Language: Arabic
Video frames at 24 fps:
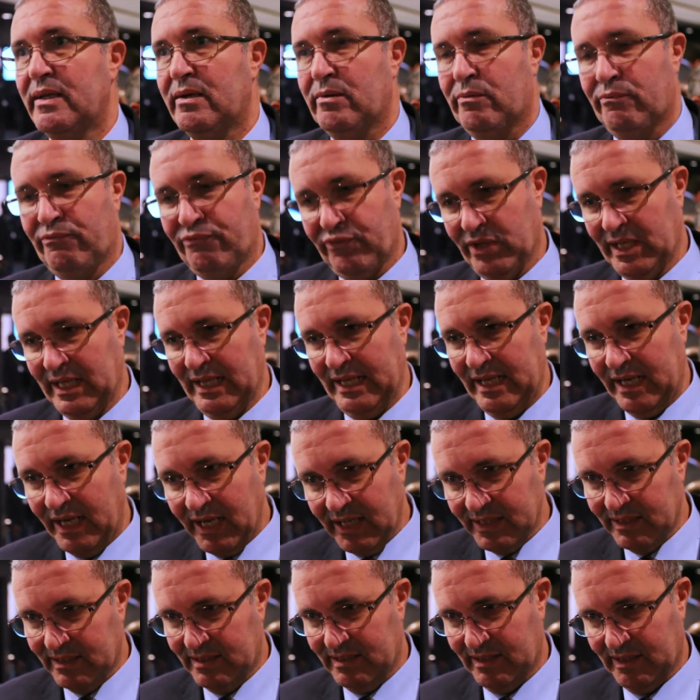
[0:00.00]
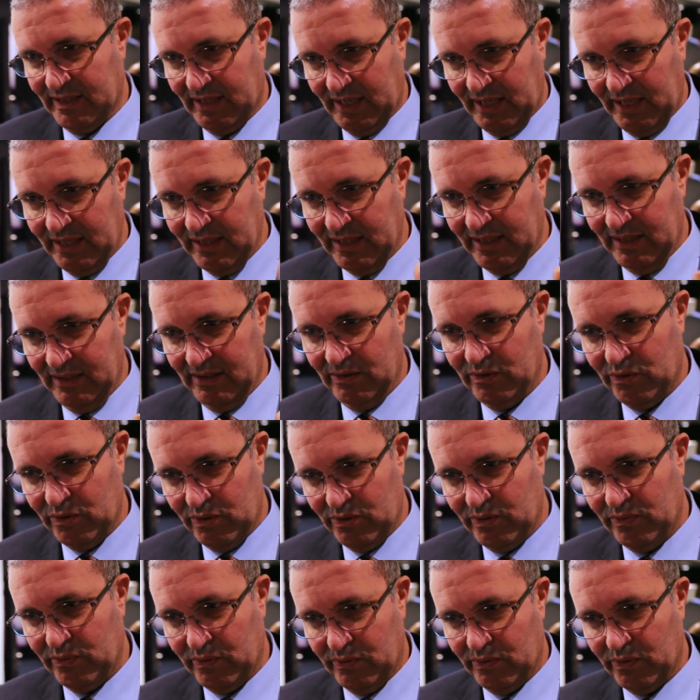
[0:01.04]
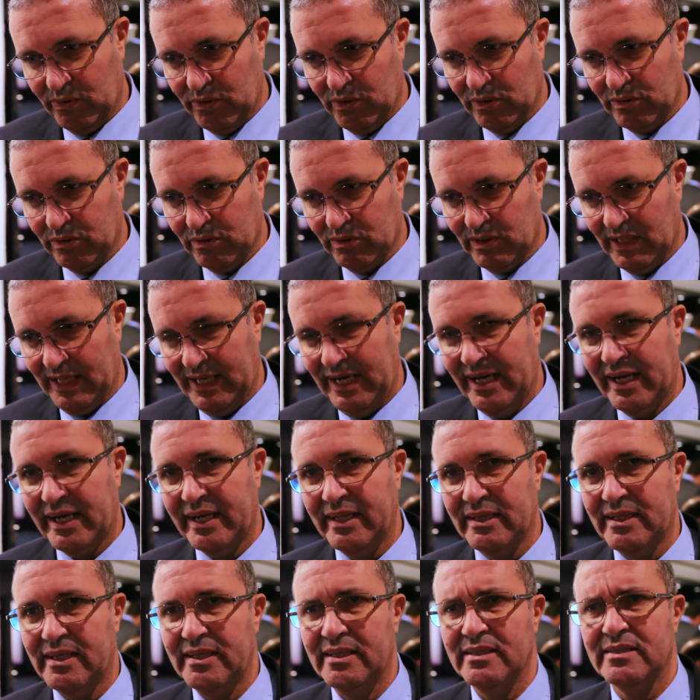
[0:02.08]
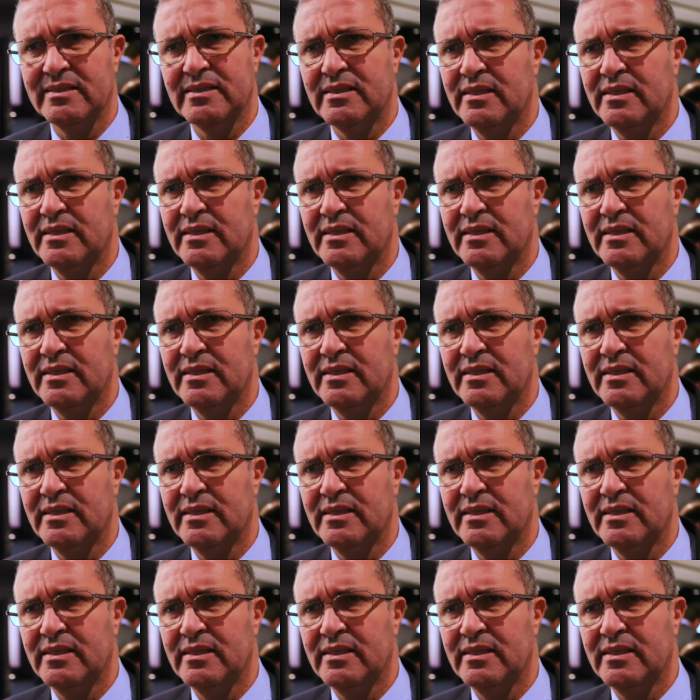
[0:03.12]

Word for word: بفضل هاد هاد الخطوط العريضه